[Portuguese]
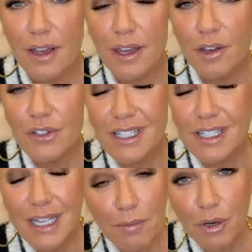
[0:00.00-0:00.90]
E eu
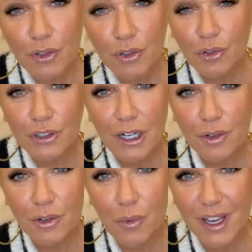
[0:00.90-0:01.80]
sempre, quando eu encontrava
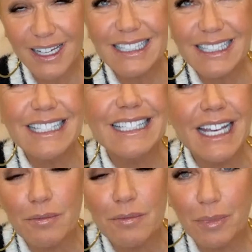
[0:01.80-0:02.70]
com ele,
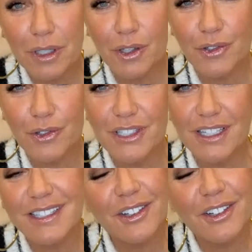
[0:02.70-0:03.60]
sempre, eu dizia
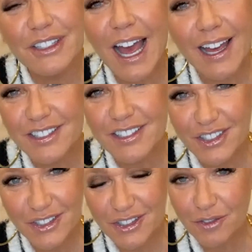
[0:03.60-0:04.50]

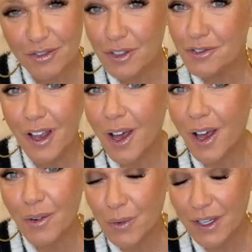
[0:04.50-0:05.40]
saudades, em vez de
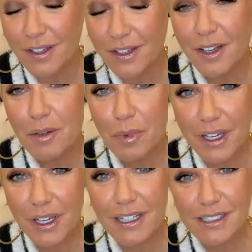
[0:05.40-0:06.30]
falar o,
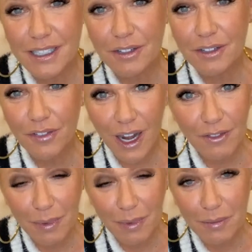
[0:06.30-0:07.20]
porque era assim que ele
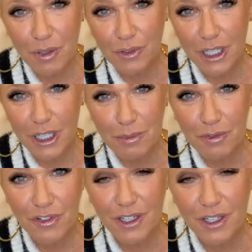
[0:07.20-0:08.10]
falava para mim quando ele me
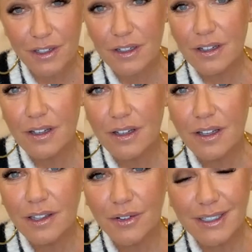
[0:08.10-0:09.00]
via.
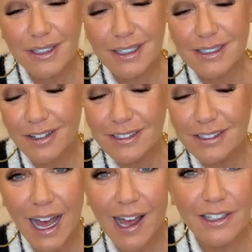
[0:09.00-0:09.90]
Então, essas
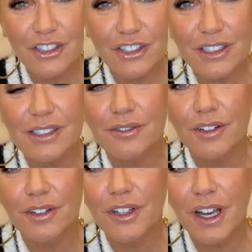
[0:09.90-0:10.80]
saudades
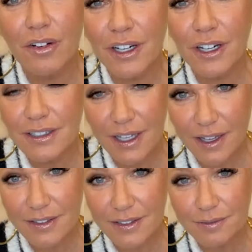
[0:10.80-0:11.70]
vai ficar agora
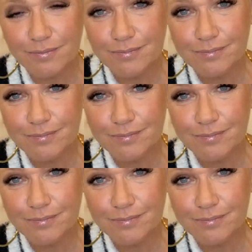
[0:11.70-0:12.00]
eterna.